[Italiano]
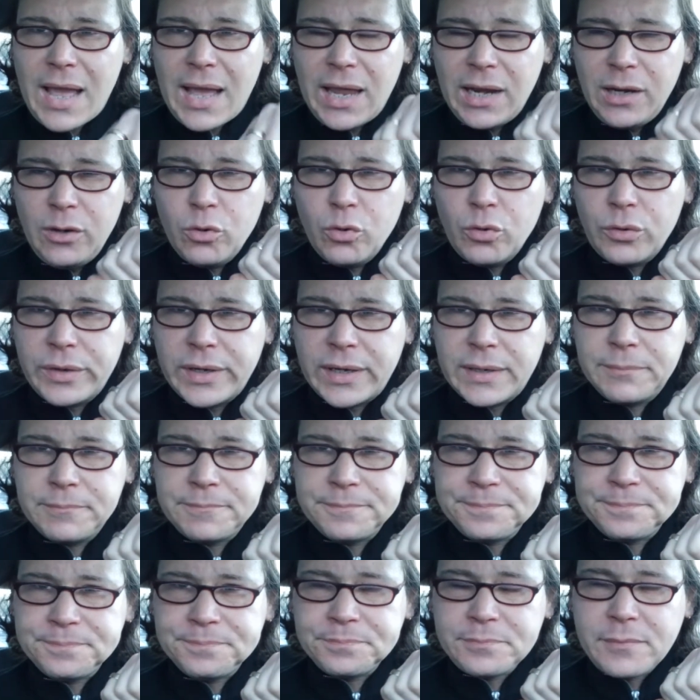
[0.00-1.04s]
Allora,
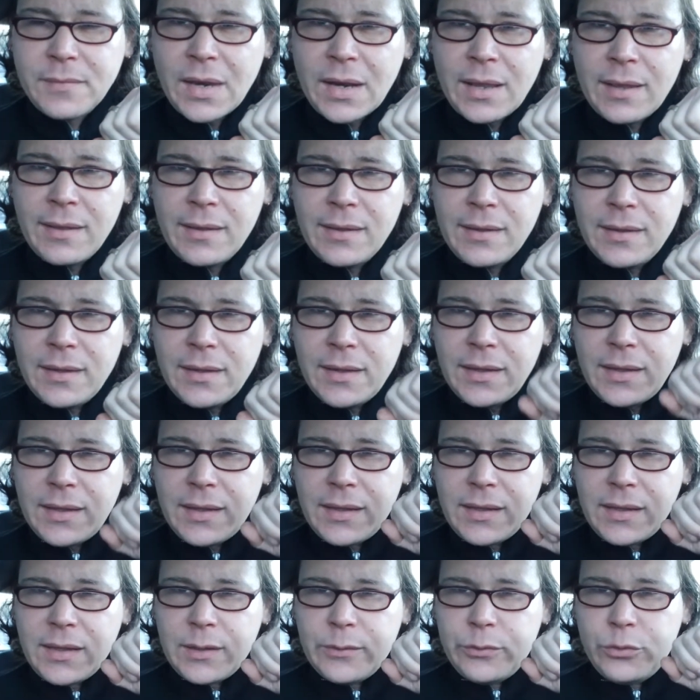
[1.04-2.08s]

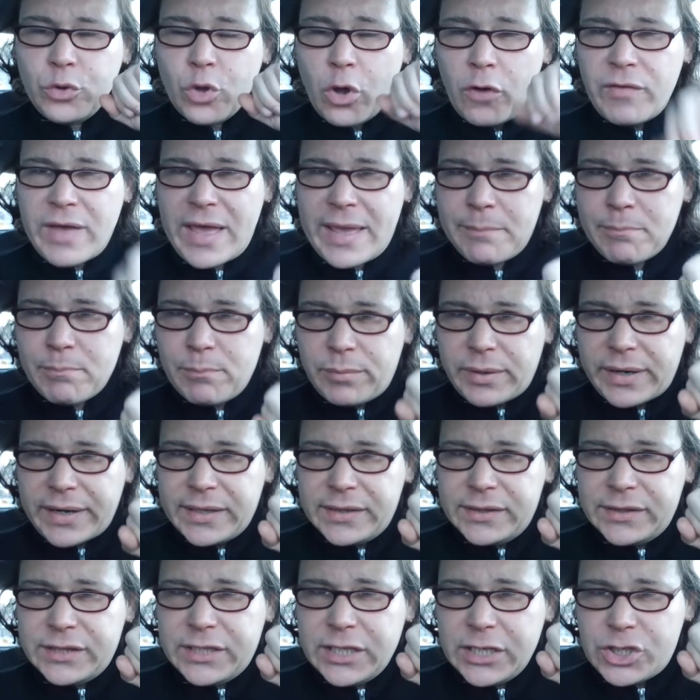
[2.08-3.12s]

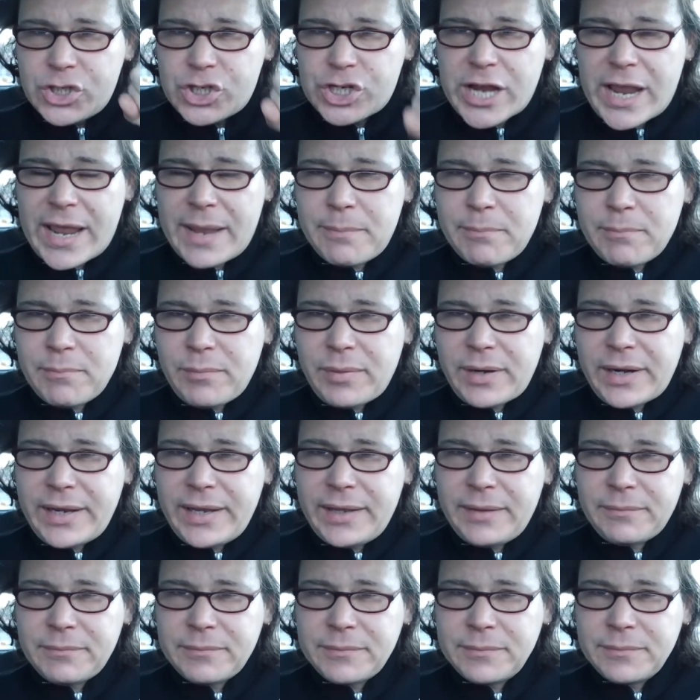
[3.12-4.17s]
novembre,
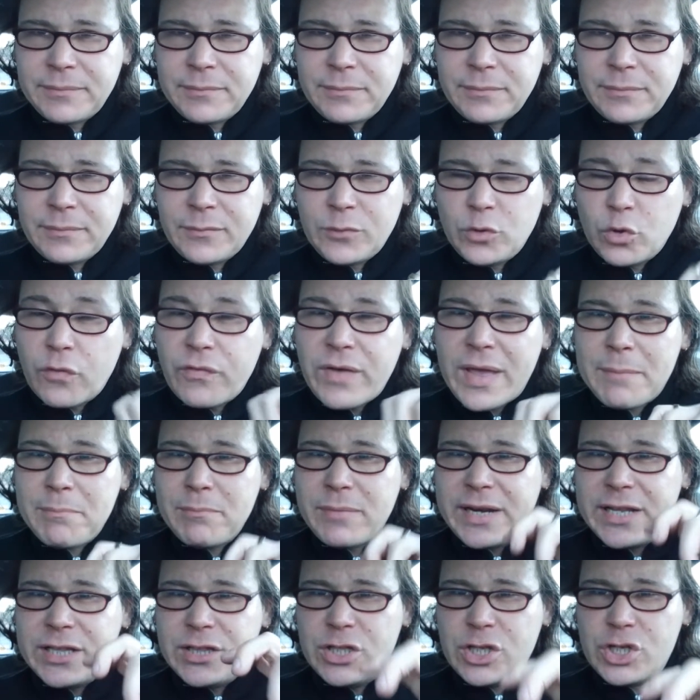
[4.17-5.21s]
dicembre,
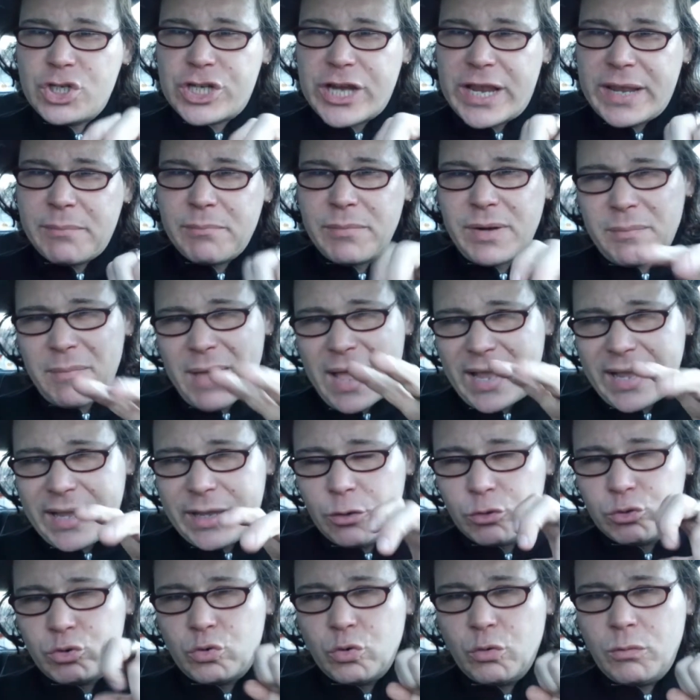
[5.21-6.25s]
novembre e dicembre, ma
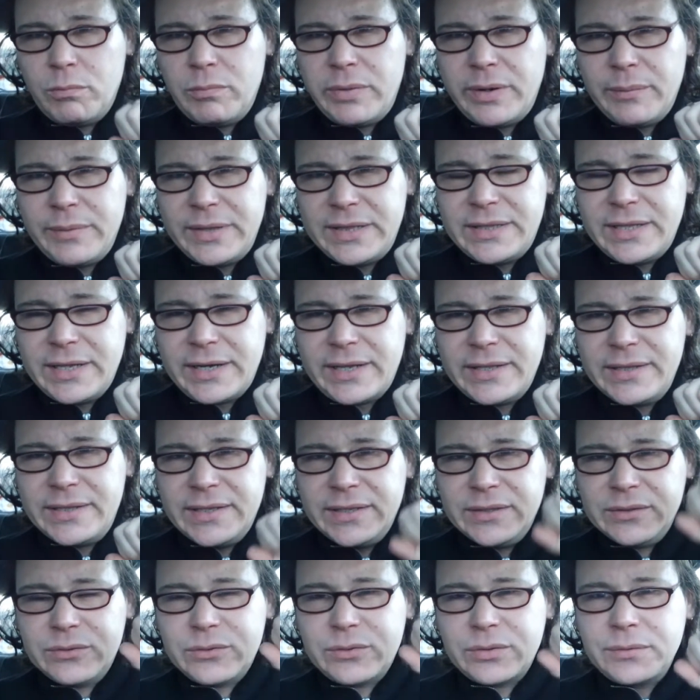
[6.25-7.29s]
anche ottobre metterei
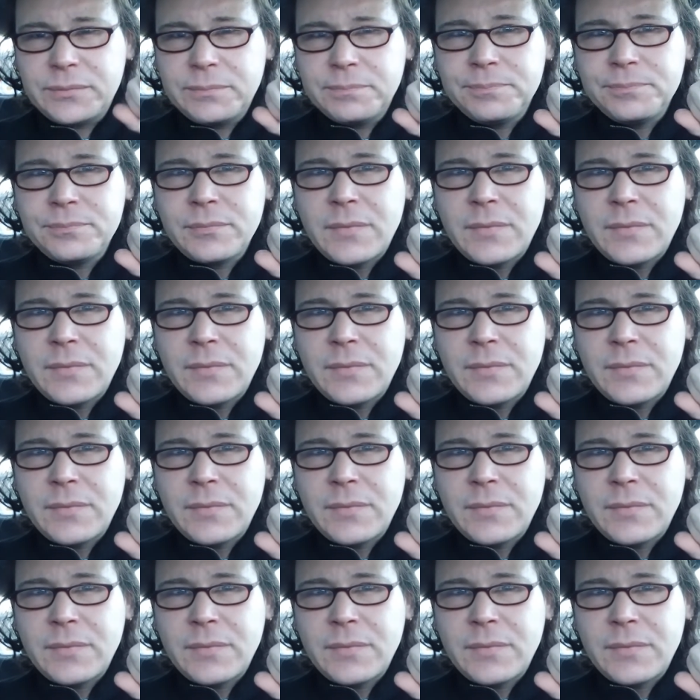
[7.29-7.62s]
dentro.